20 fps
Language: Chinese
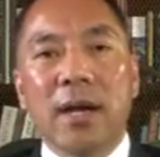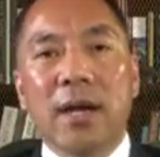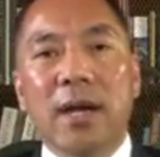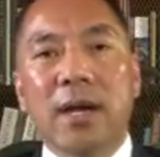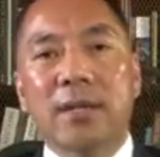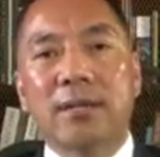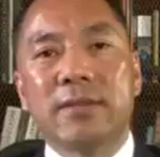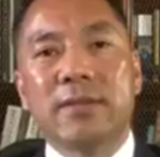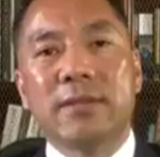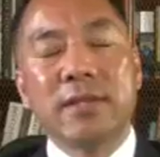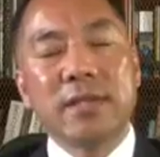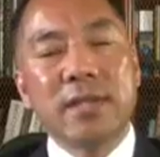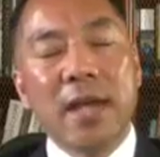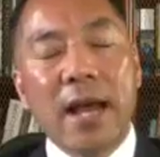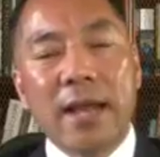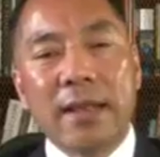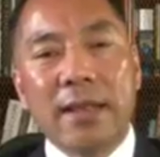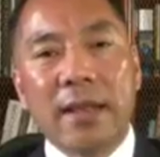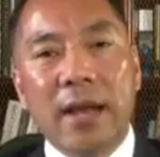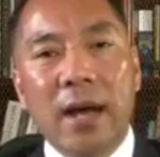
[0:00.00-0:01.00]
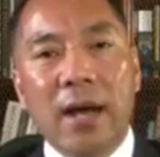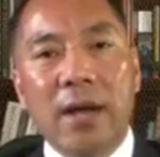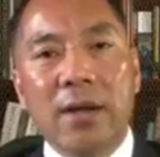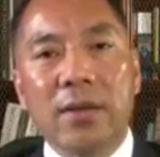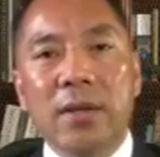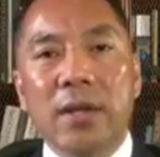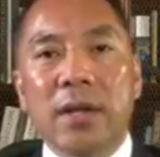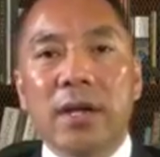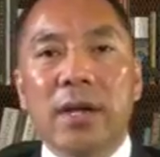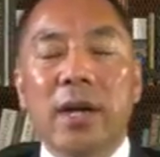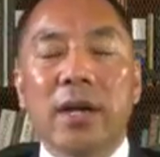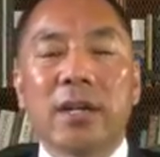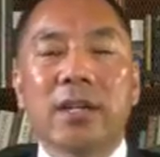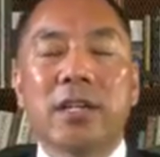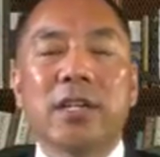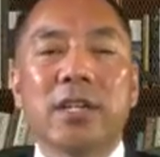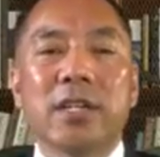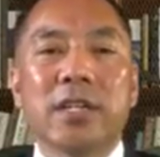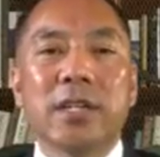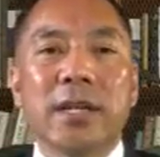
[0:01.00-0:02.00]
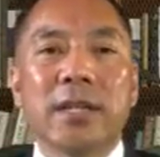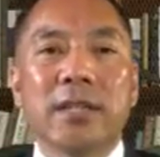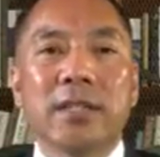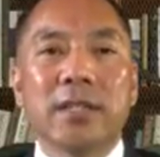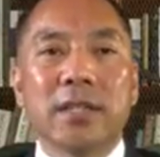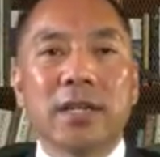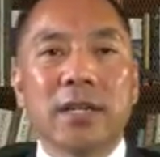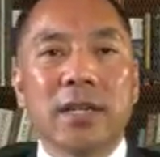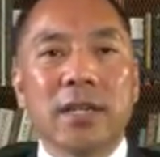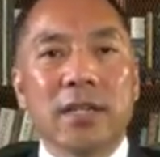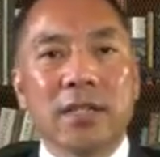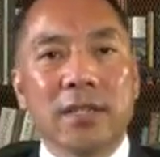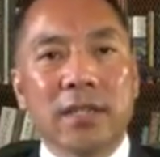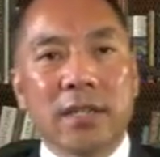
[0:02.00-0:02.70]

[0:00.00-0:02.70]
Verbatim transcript: 啊资产呐、啊个人这个